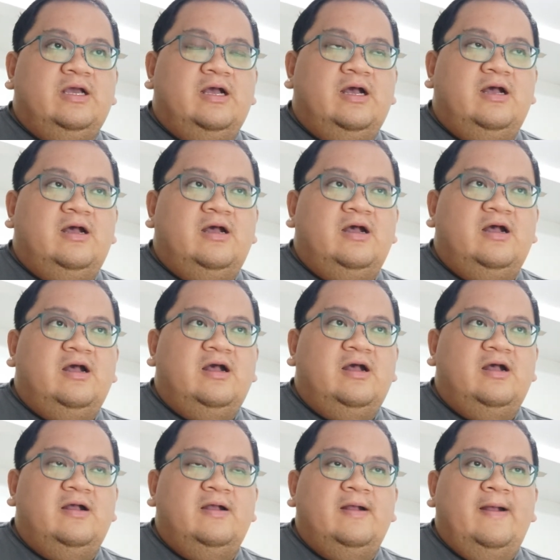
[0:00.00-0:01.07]

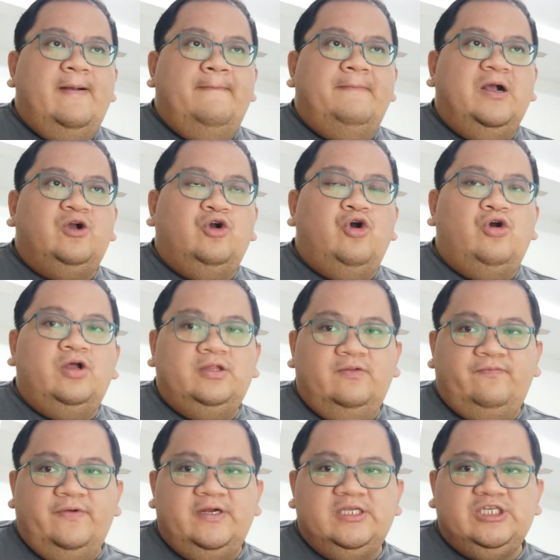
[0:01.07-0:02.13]
uh,
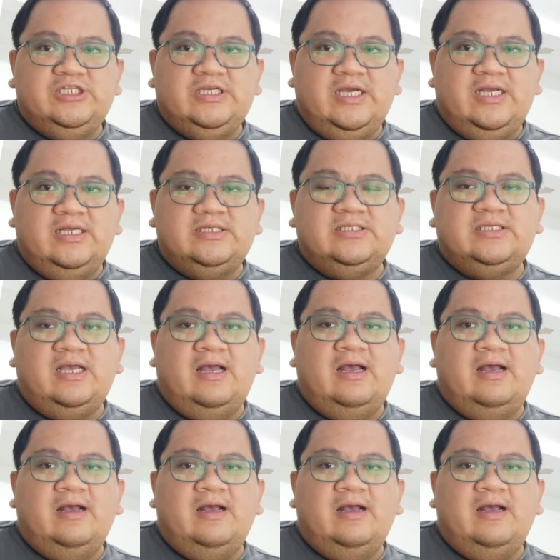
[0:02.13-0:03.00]
magko-convert siya sa